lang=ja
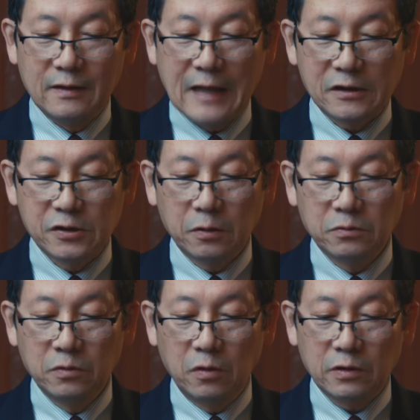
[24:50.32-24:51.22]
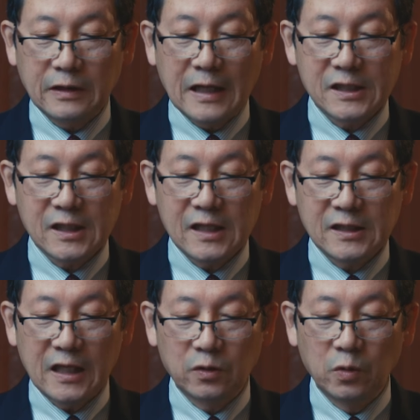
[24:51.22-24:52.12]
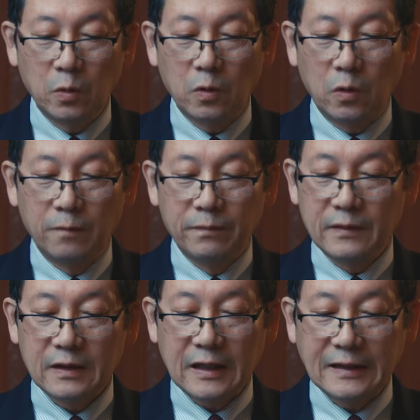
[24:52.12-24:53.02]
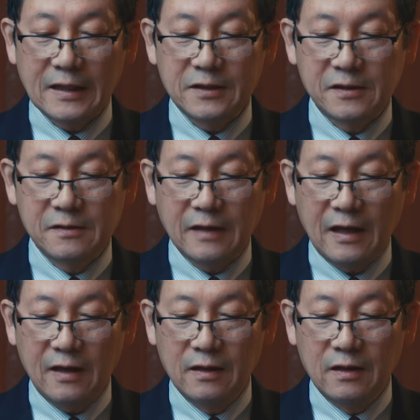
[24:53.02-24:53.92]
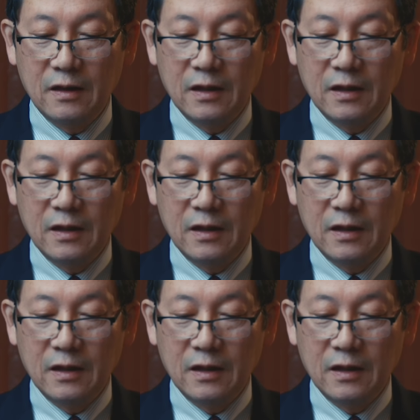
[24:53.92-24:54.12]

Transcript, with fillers: 約束の確かさとを語り続け、